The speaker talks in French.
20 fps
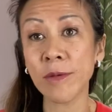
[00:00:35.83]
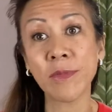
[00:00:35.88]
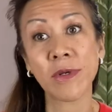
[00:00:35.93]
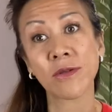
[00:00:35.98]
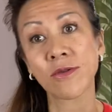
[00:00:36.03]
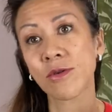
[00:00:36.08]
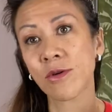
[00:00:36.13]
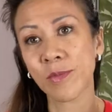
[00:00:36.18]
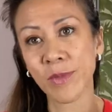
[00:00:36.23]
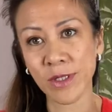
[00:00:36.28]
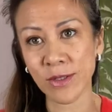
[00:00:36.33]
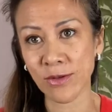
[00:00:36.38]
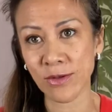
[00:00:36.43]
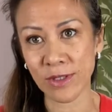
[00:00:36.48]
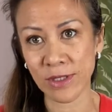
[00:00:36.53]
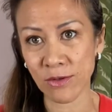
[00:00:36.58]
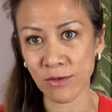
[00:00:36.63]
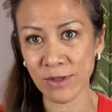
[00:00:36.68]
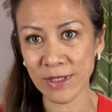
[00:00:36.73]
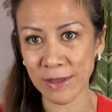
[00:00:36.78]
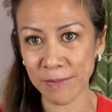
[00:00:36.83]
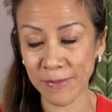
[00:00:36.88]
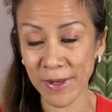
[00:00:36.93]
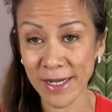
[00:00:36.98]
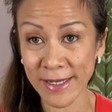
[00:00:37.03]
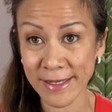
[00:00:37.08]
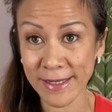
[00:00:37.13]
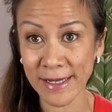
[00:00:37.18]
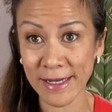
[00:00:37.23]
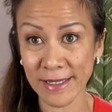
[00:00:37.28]
bien sûr, parce que sinon n'est pas
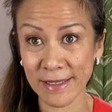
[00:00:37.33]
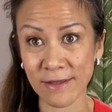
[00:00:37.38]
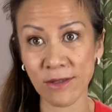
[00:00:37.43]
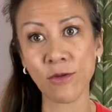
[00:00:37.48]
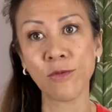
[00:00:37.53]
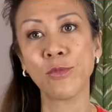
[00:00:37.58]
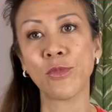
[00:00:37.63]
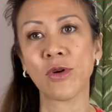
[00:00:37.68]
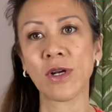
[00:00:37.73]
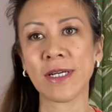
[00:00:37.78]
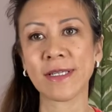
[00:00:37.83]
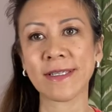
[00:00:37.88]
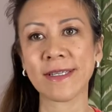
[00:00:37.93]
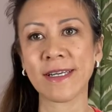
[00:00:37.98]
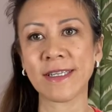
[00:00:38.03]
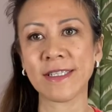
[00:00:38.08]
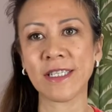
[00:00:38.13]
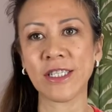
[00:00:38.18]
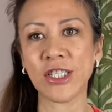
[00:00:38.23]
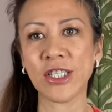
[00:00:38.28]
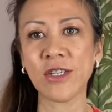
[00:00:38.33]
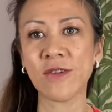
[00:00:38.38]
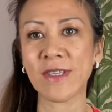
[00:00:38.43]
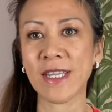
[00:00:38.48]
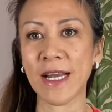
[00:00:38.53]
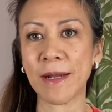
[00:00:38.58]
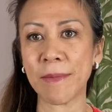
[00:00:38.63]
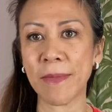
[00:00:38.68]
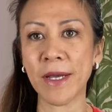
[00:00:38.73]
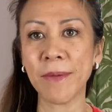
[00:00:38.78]
intéressant pour la stratégie en
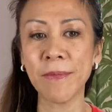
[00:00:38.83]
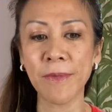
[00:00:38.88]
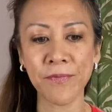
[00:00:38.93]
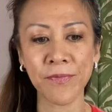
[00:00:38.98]
elle-même.